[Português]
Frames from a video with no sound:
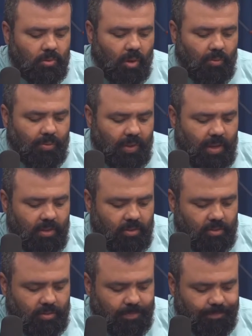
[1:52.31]

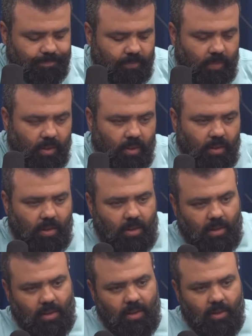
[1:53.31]
Talvez
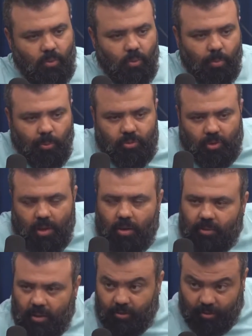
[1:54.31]
eu, o Bolsonaro
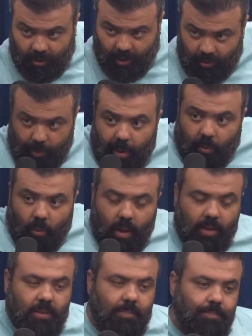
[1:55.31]
tem esticado uma
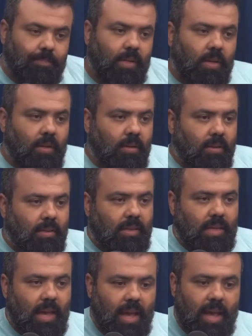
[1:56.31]
corda
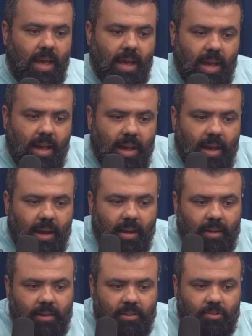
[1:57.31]
que é
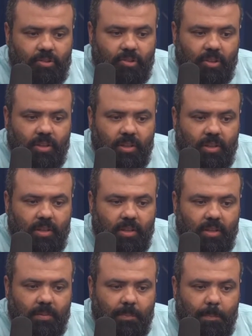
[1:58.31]

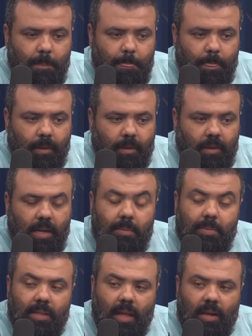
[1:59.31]
de
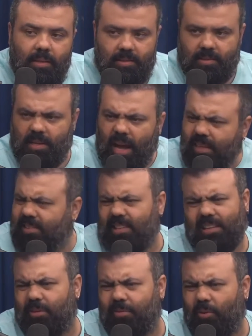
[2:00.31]
criminalizar, de
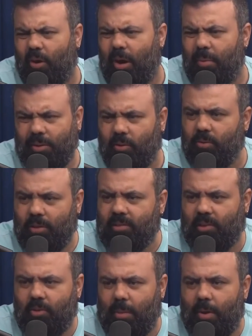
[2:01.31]
certa forma, não,
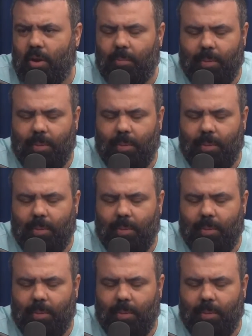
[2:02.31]
essa não é a melhor